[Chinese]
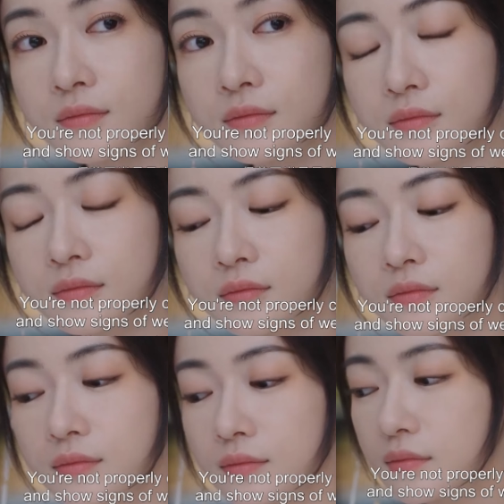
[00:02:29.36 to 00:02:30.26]
当尽显
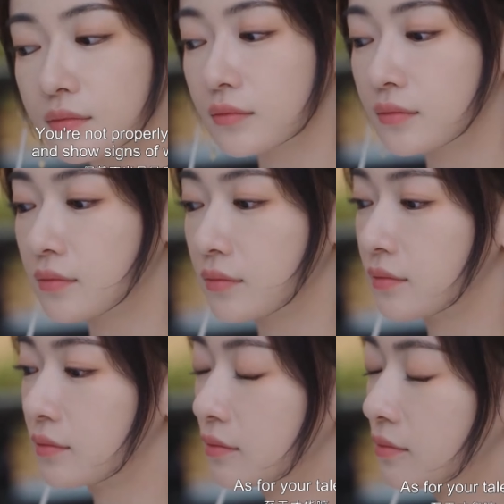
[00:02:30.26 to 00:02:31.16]
疲态。
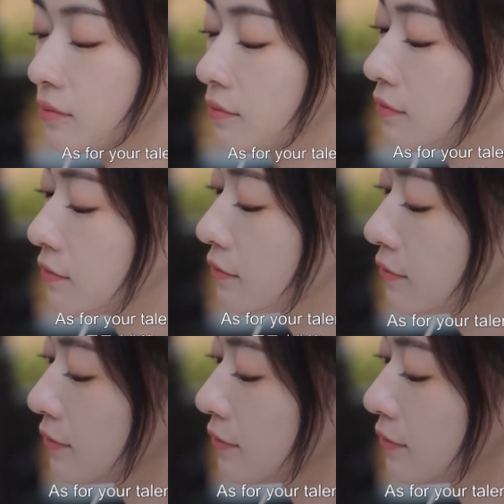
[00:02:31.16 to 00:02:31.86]
至于才